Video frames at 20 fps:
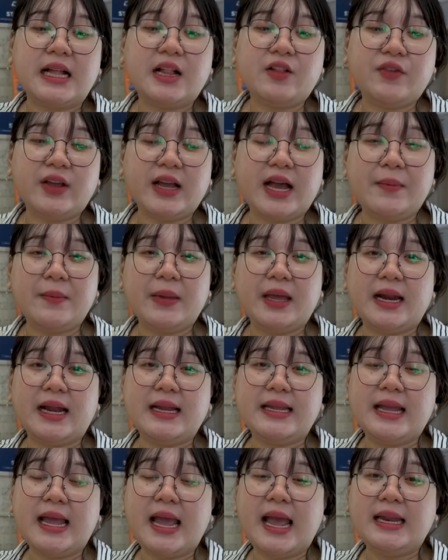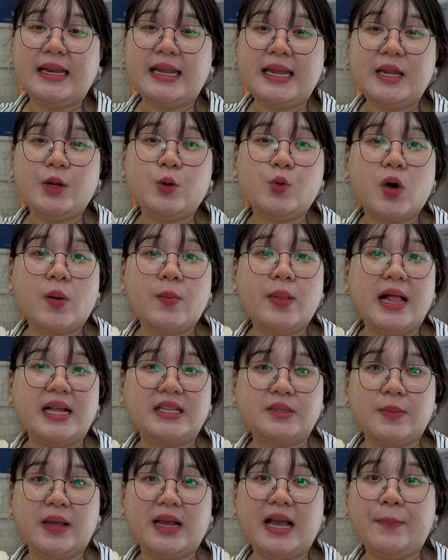selfie kameranya di
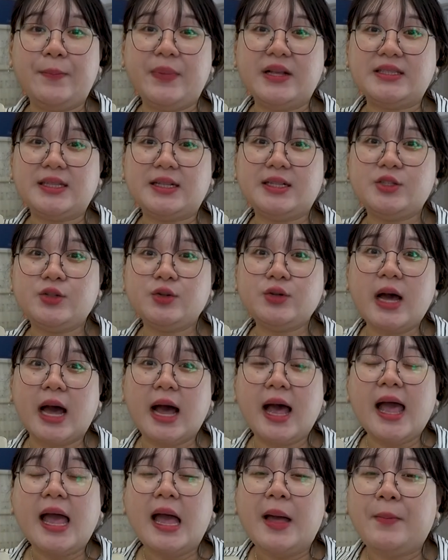12 megapiksel juga.